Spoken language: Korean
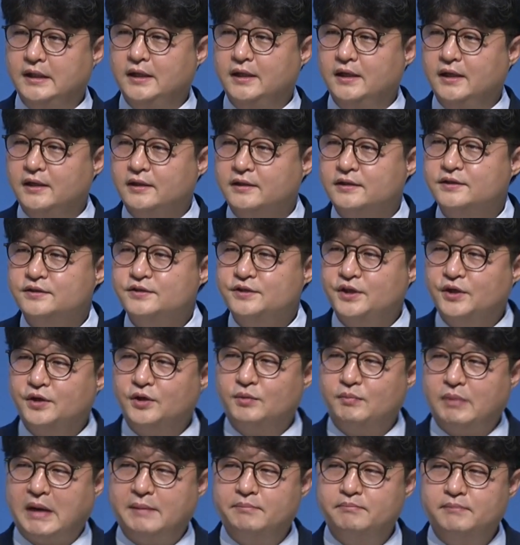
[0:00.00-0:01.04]

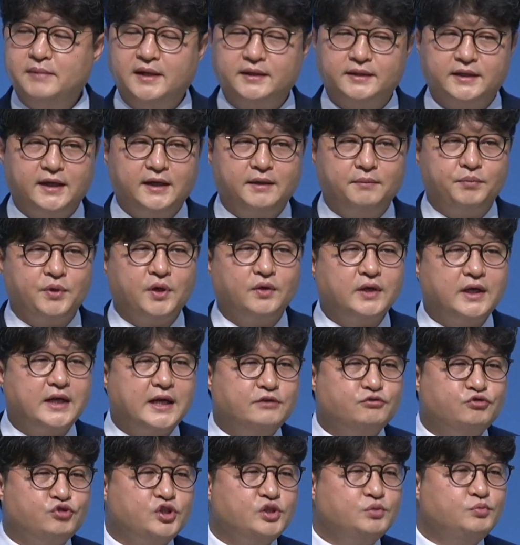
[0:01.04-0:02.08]
그는요, 밤마다 편안한
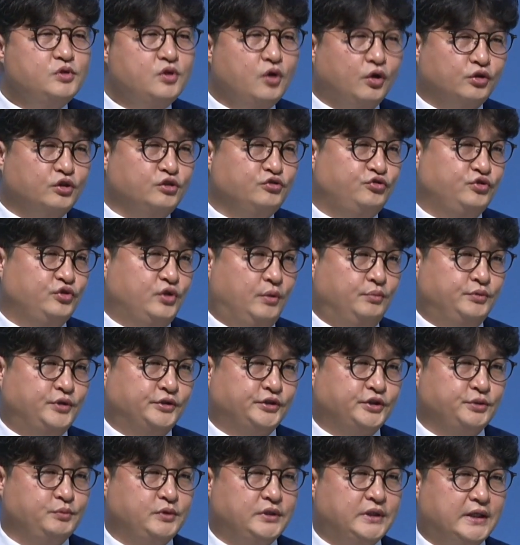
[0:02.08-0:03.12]
쉼을 얻을 수가
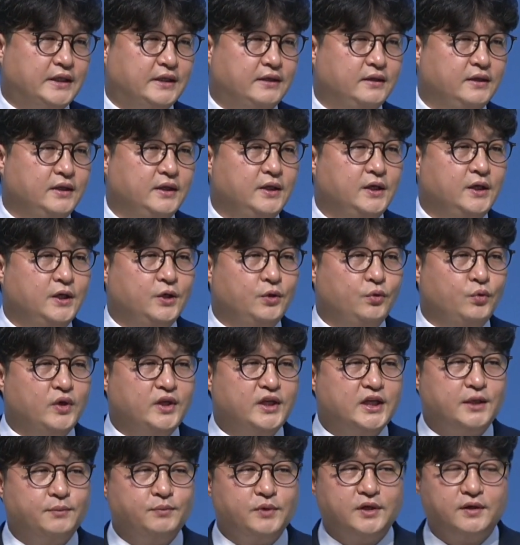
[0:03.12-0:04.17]
없었습니다.
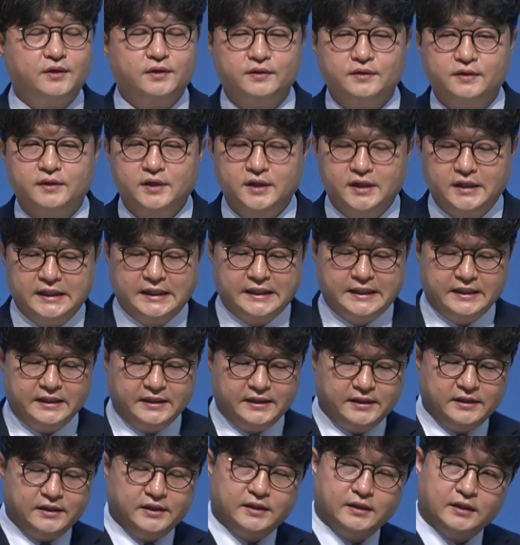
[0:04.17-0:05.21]
왜냐하면
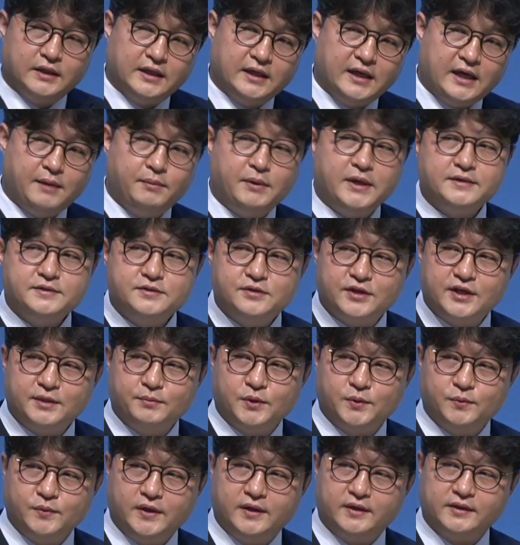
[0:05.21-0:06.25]
하반절에
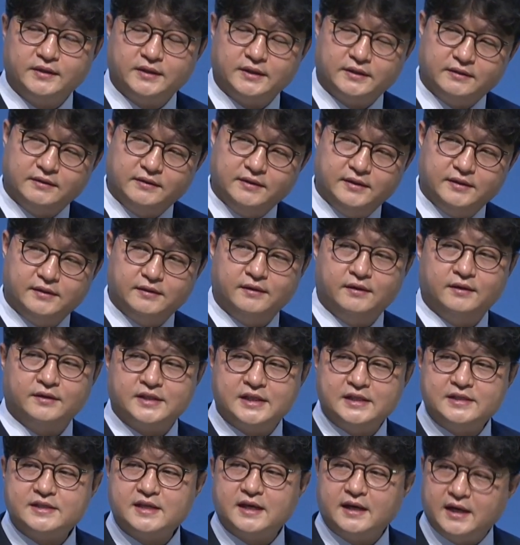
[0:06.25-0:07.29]
보면 어,
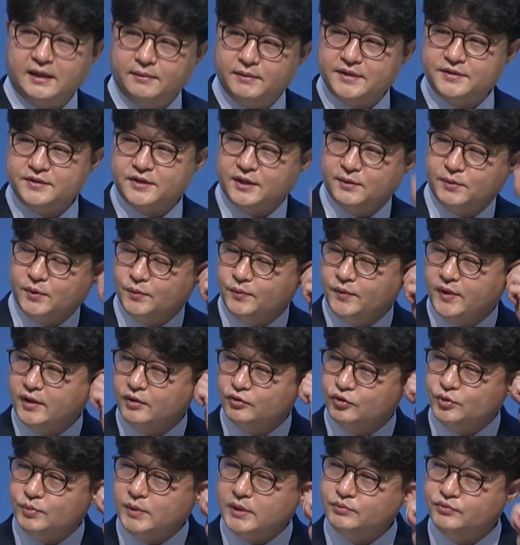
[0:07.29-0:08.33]
7장 하반절에 보면
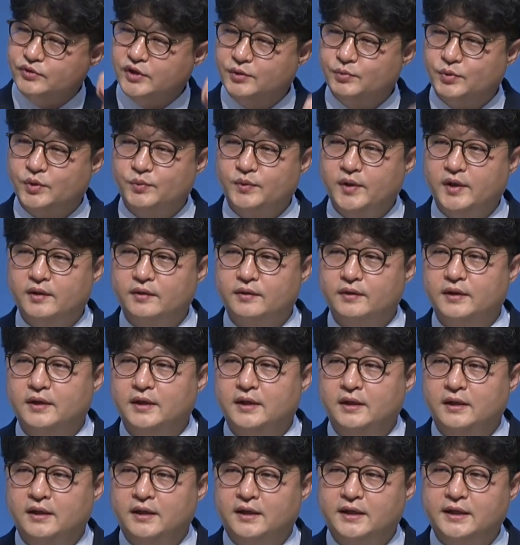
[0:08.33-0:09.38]
후반부에 보면
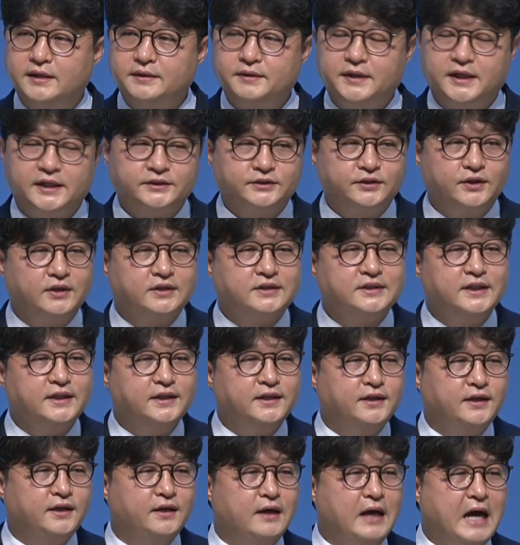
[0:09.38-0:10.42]
하나님께서
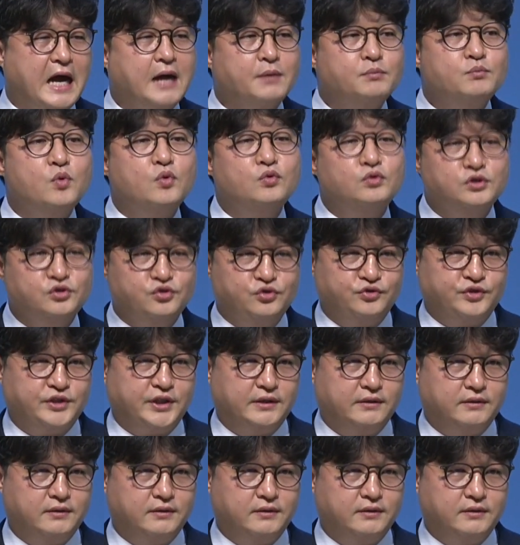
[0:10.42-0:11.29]
그에게 악몽을 주세요.